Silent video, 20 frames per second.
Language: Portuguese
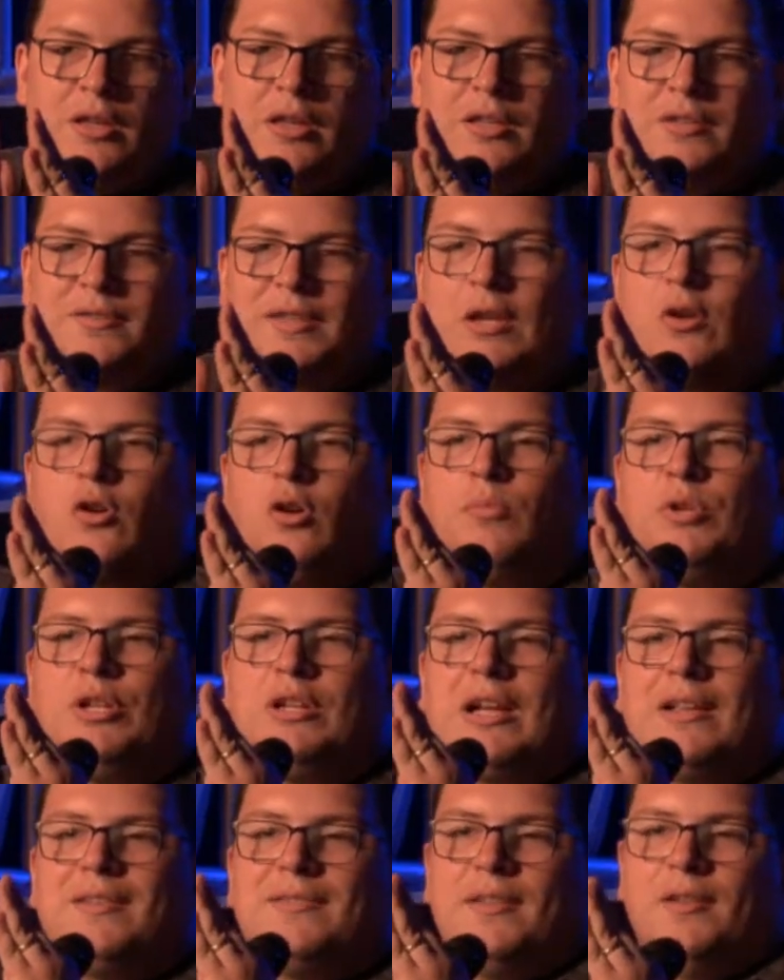sem
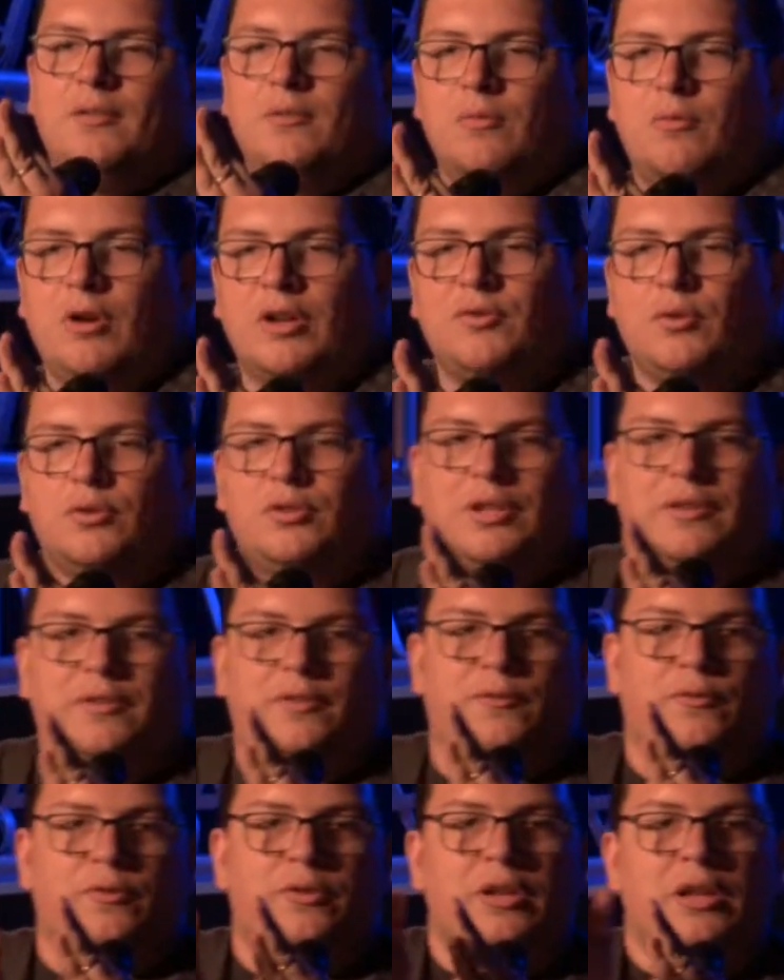comunicação com as
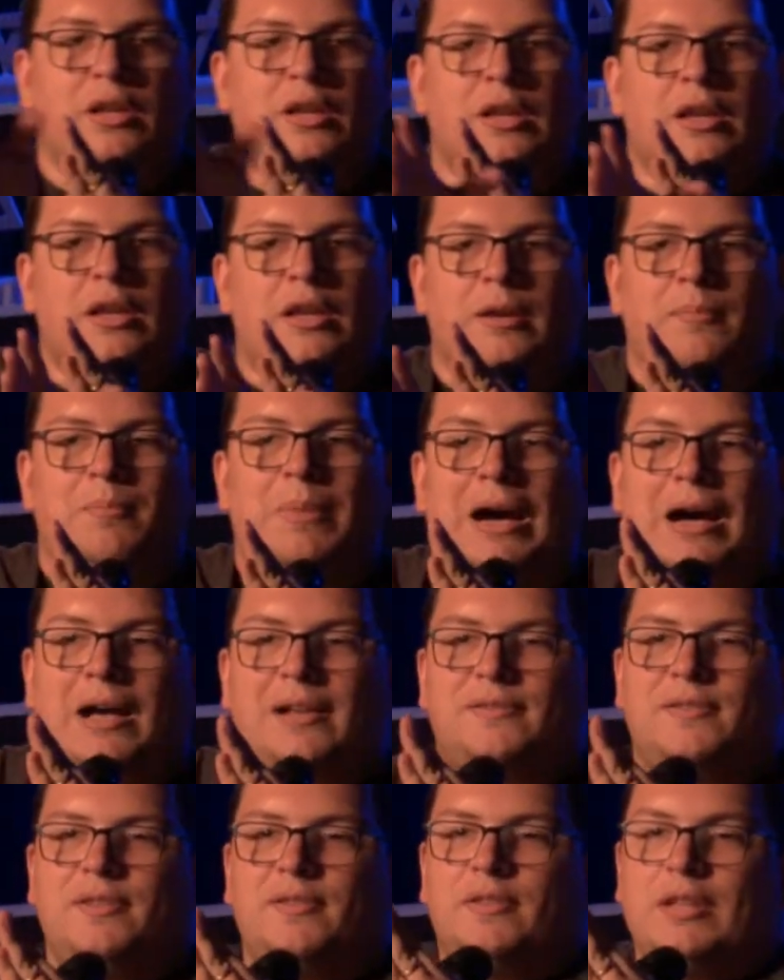outras
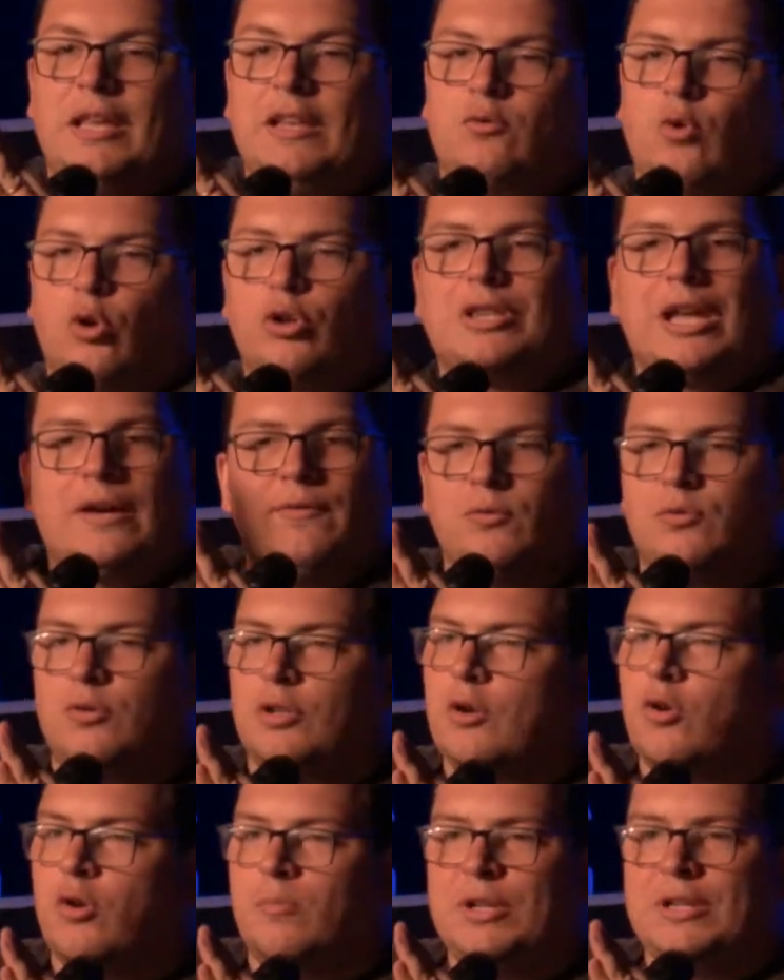bases, eles cortavam
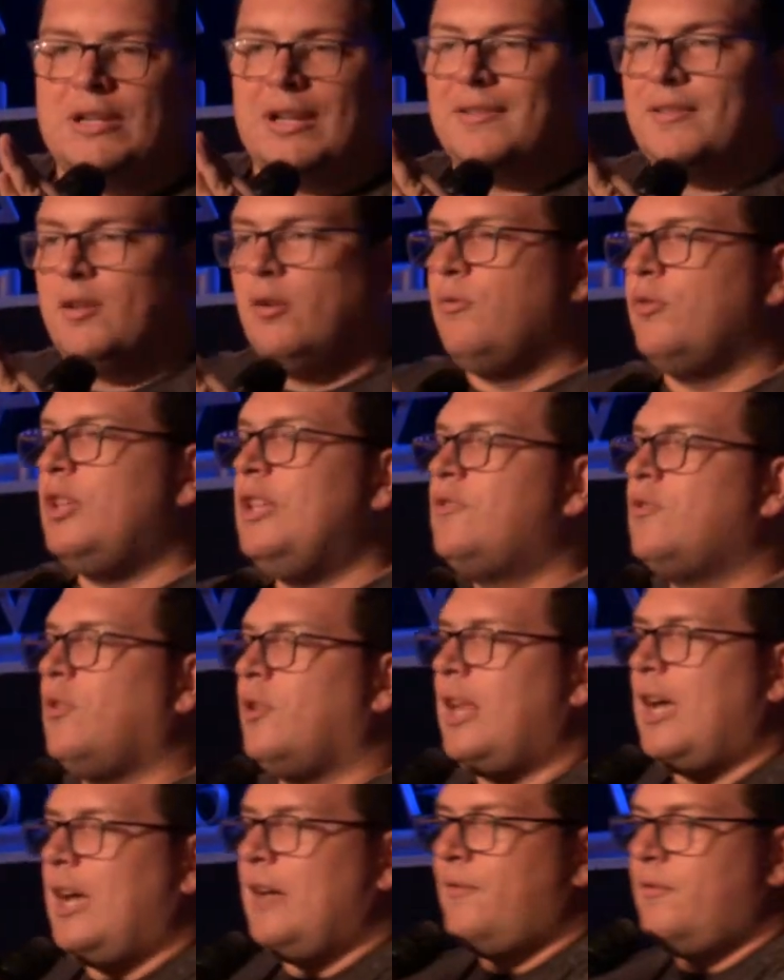toda a comunicação,
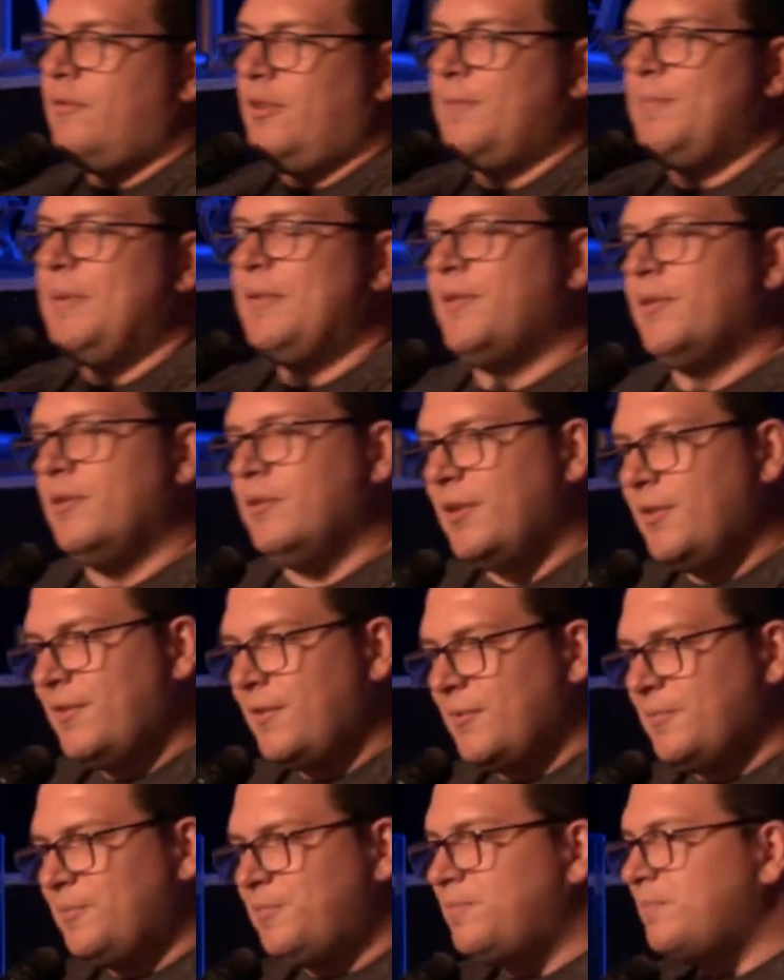isolavam as
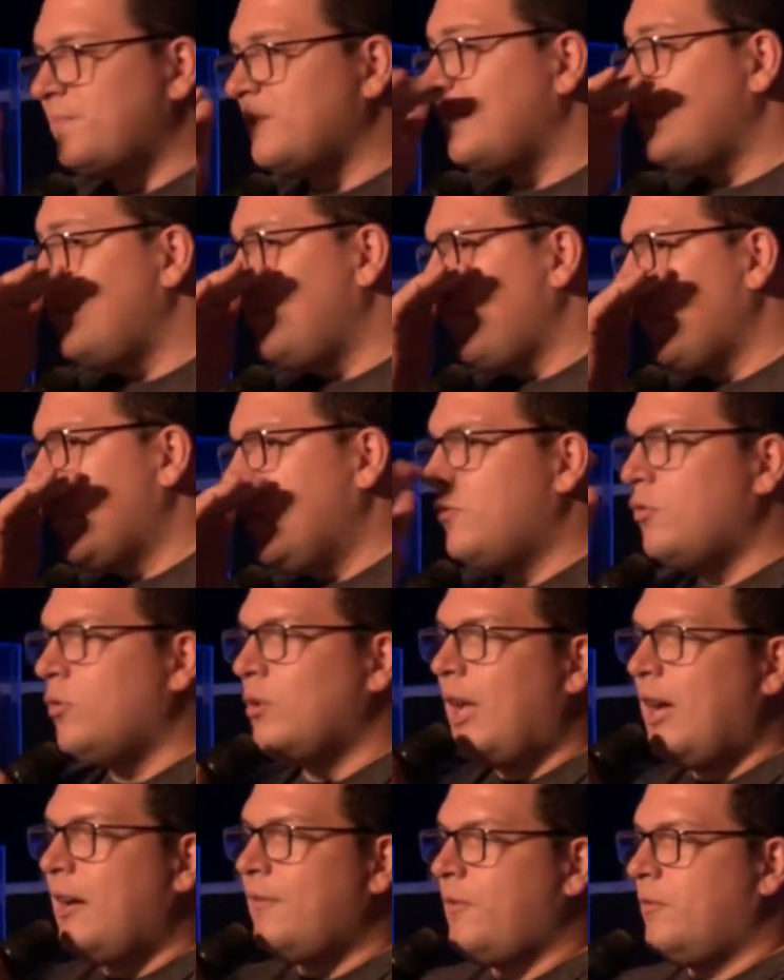pessoas,
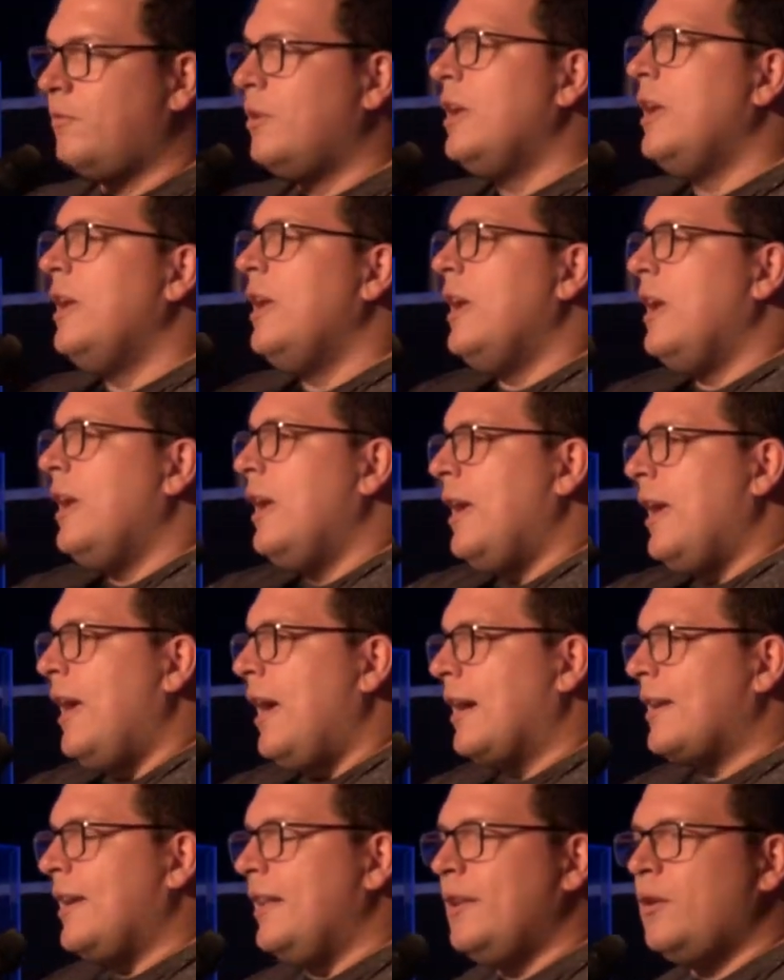isolavam
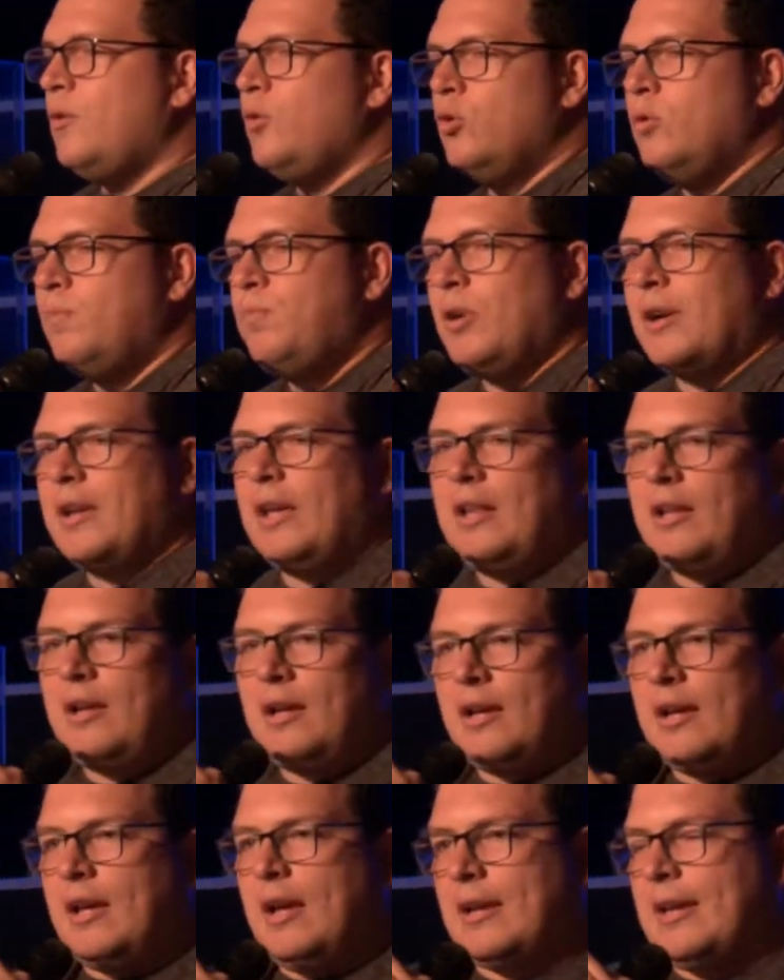aquele grupo,
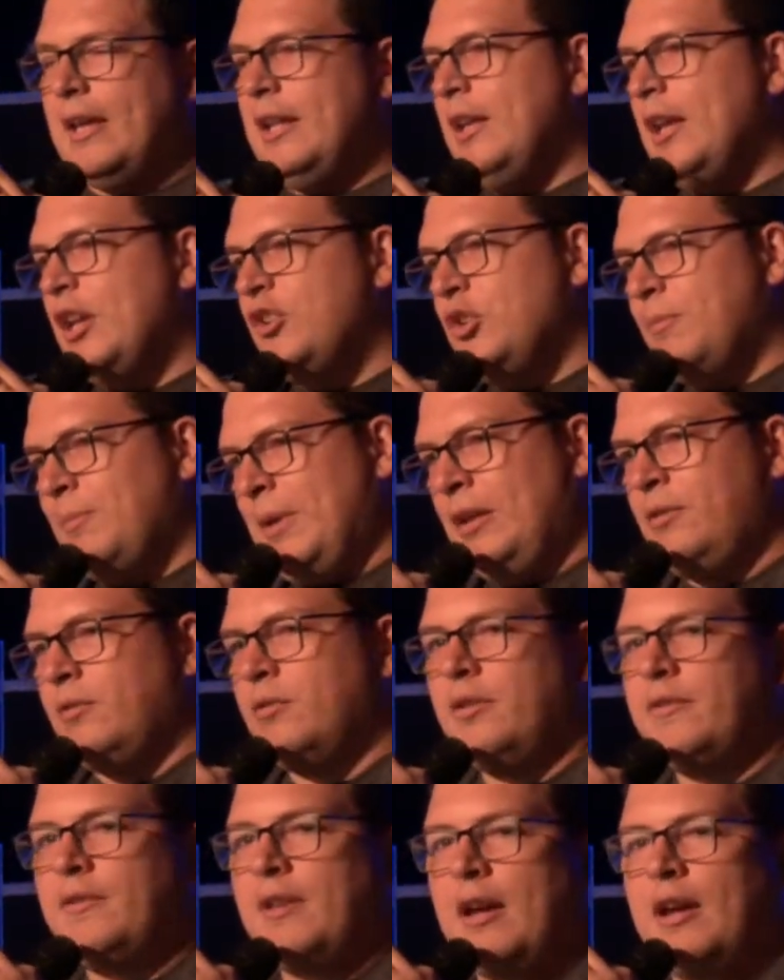aquela, aquele regimento
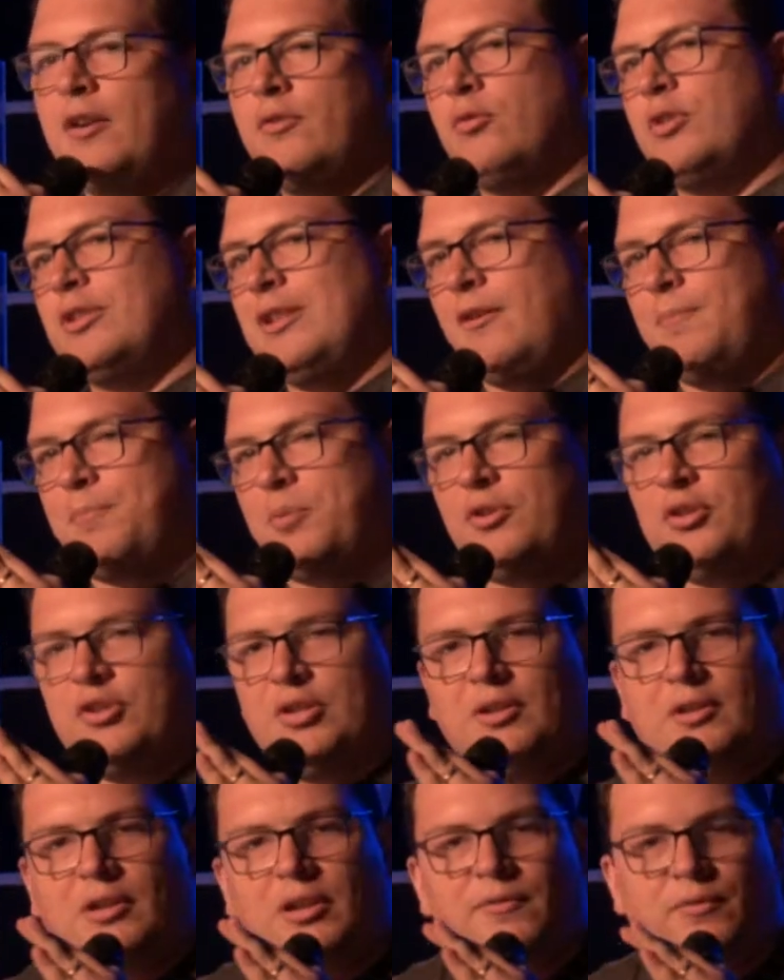do exército que estava
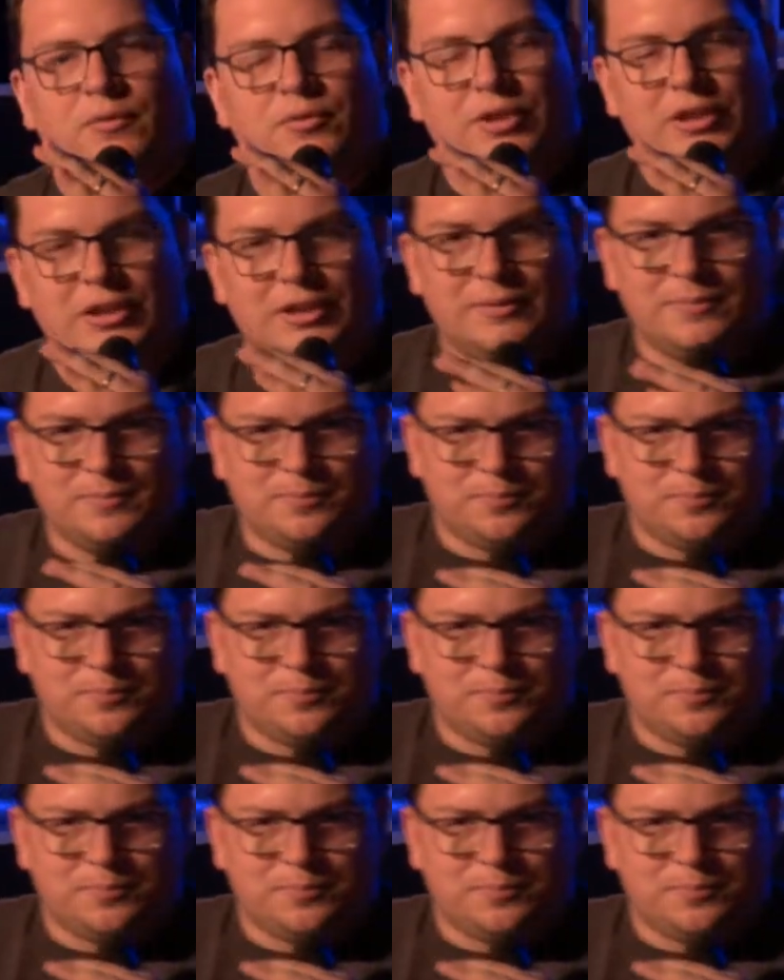protegendo aquela fronteira.